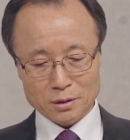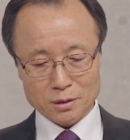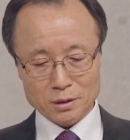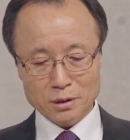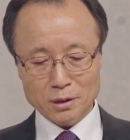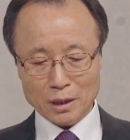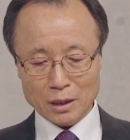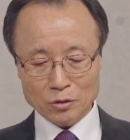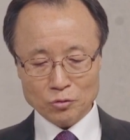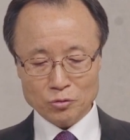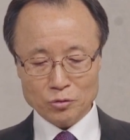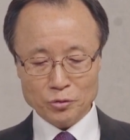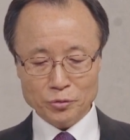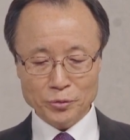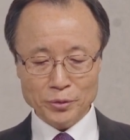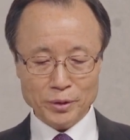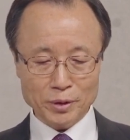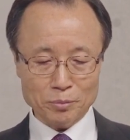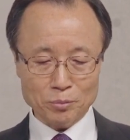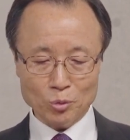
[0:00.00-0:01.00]
이
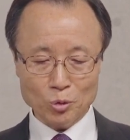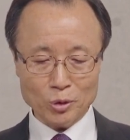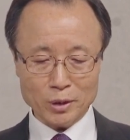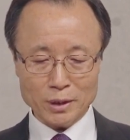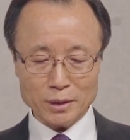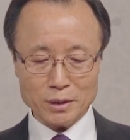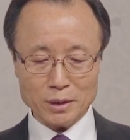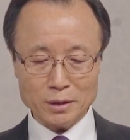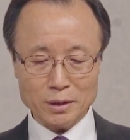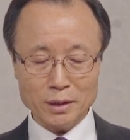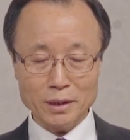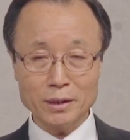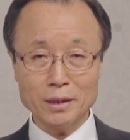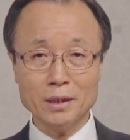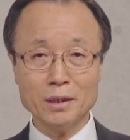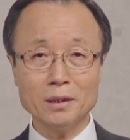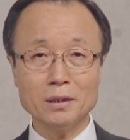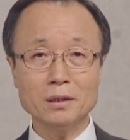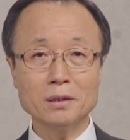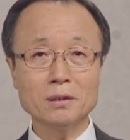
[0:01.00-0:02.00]
한국교회 목회자들에게